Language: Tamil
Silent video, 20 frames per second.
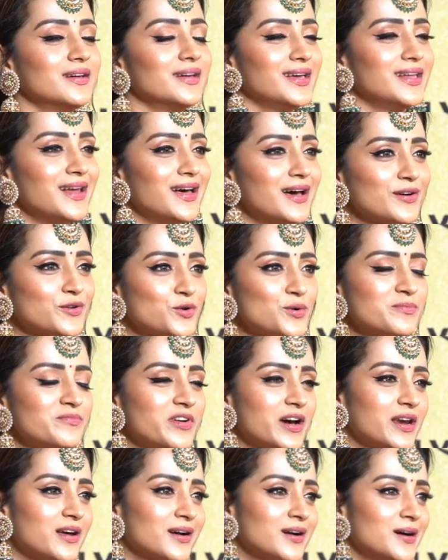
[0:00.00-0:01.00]
எல்லாருக்கும்
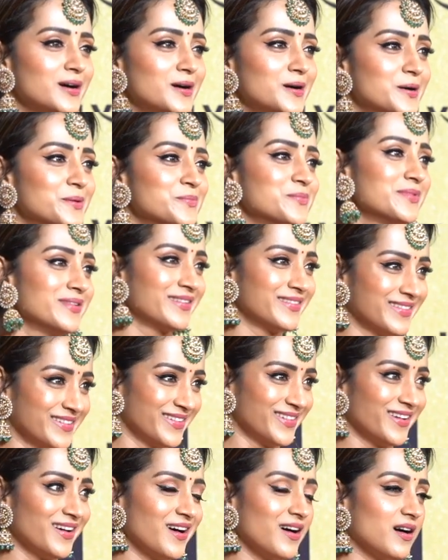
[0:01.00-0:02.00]
வணக்கம்
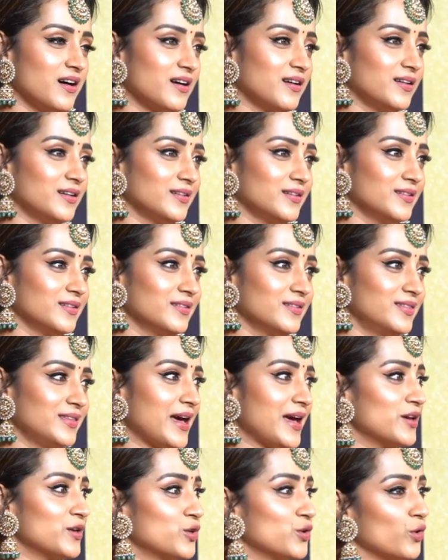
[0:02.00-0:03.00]

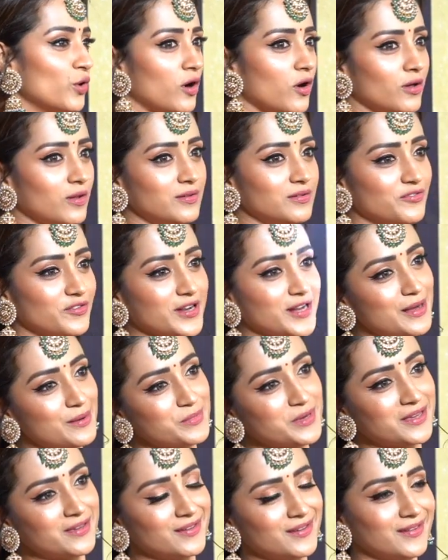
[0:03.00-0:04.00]
தேங்க்யூ ஆல் ஃபார்
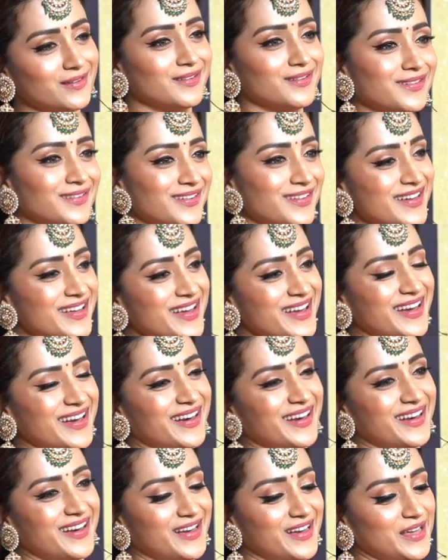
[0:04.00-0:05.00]
கம்மிங் ஹியர்
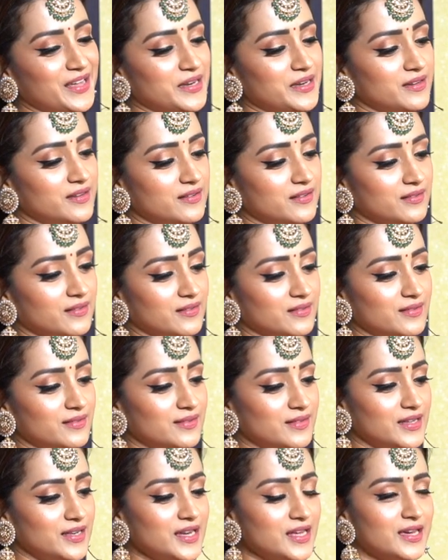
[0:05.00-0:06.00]
அண்ட்
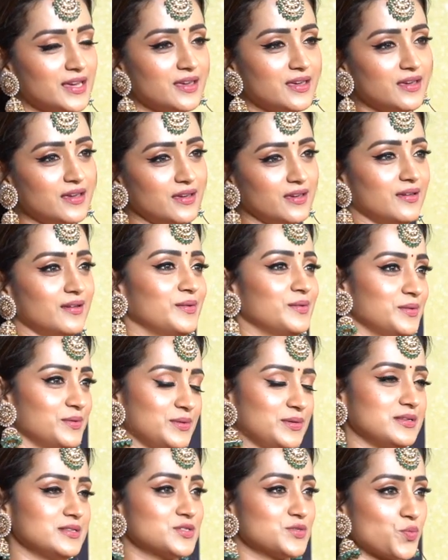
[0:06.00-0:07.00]
இன்னைக்கு
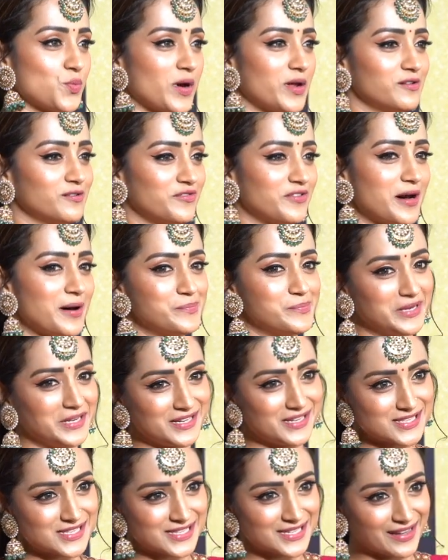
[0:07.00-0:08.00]
இட்ஸ் ஒன் ஆஃப் ஆர்
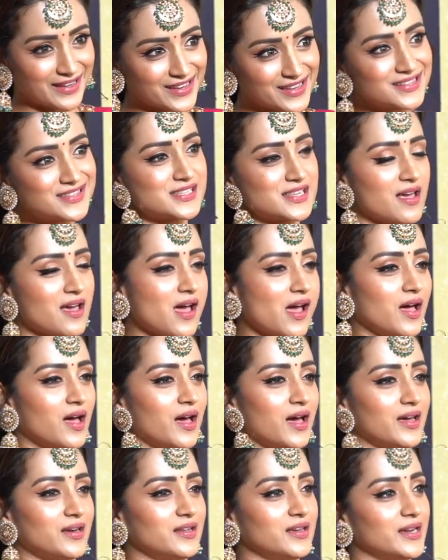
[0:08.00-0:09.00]
பிக்கஸ்ட் நைட்ஸ்
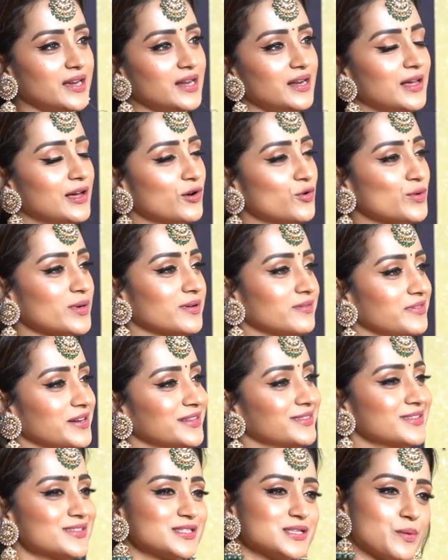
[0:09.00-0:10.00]
அண்ட் நீங்கள் எல்லோரும் இங்கே
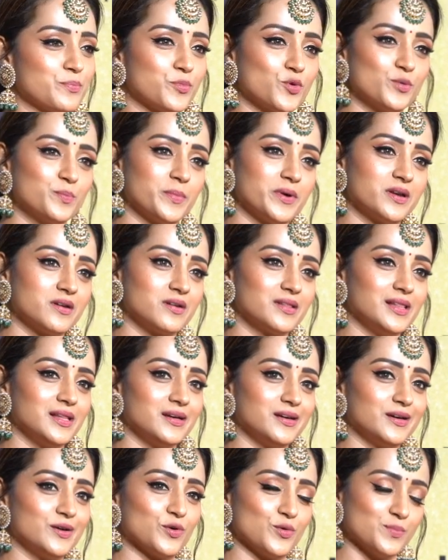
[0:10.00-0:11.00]
வந்து சப்போர்ட்
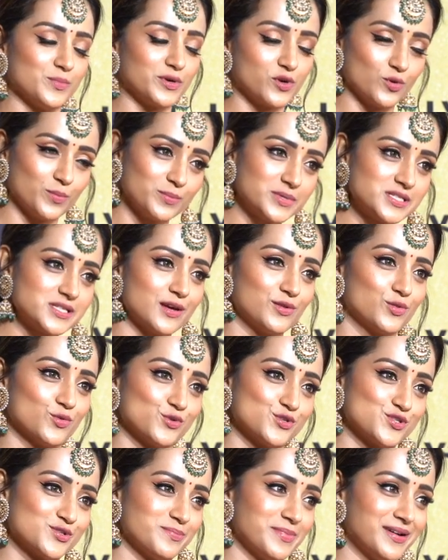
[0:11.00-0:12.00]
பண்ணுறதுல ரொம்ப ரொம்ப
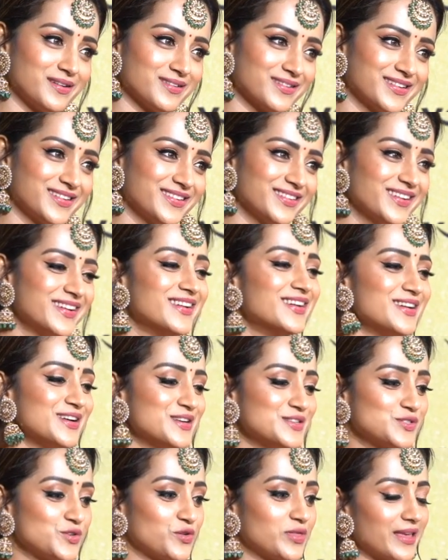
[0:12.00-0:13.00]
சந்தோஷமாக இருக்குது
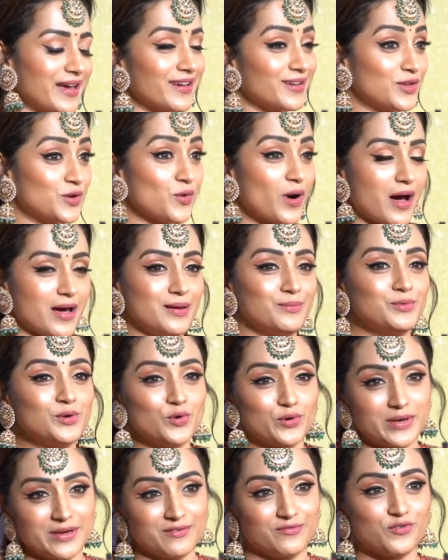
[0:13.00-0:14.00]
ஸோ தேங்க்யூ ஐ எம்
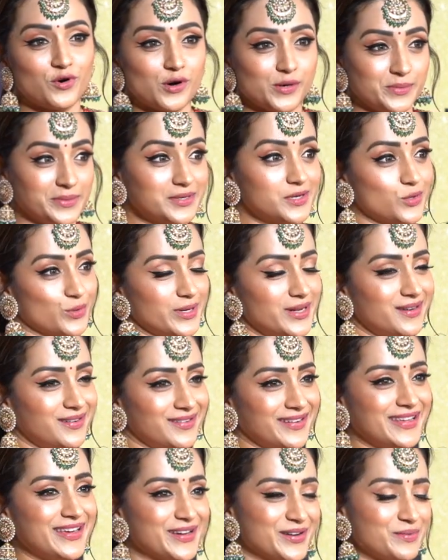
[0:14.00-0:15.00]
லுக்கிங் ஃபார்வர்ட் டு இட்
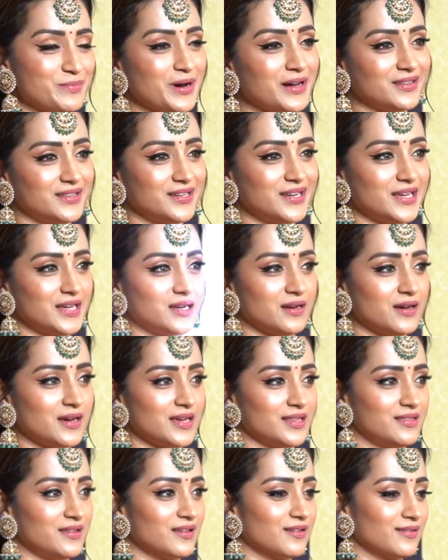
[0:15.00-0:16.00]
நீங்கள் மாதிரி ஏன்னா
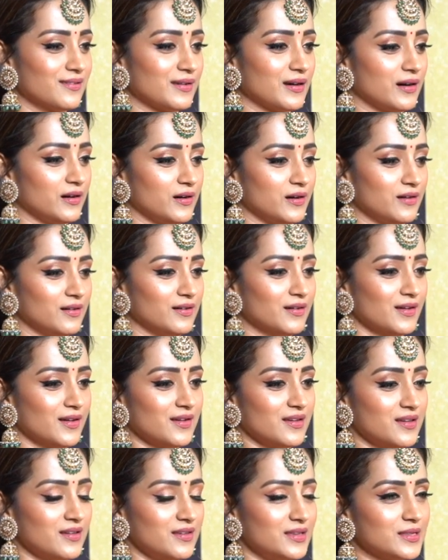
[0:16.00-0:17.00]
ஐ திங்க்
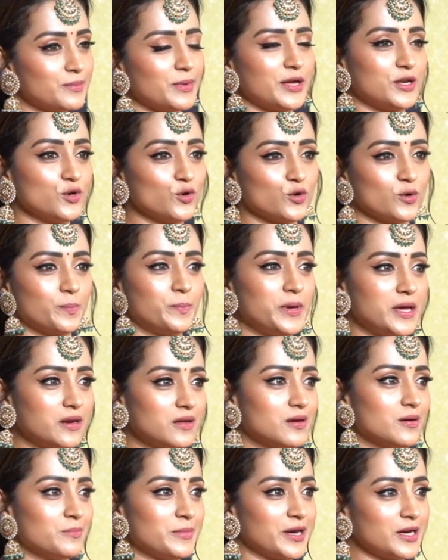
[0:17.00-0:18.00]
இந்த மாதிரி ஒரு
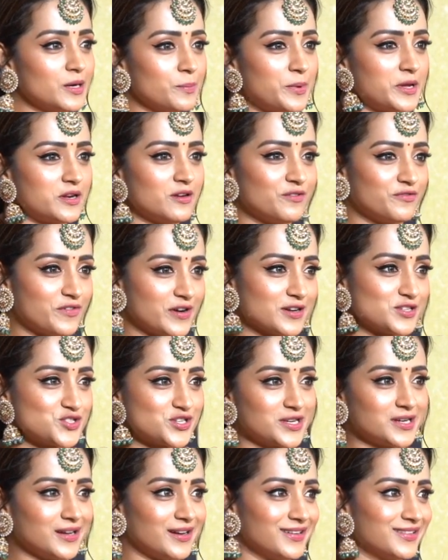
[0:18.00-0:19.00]
பெரிய மிகப்பெரிய
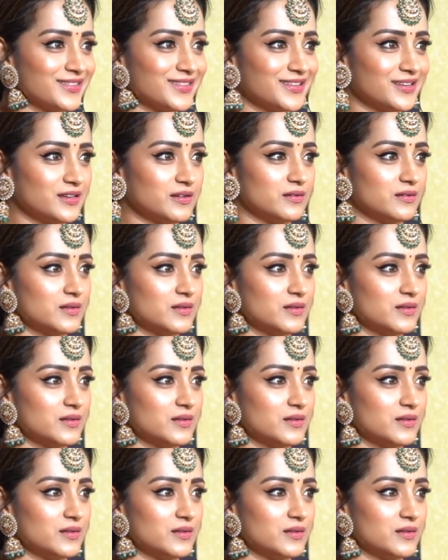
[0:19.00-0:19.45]
ஃபங்க்ஷன் நடந்து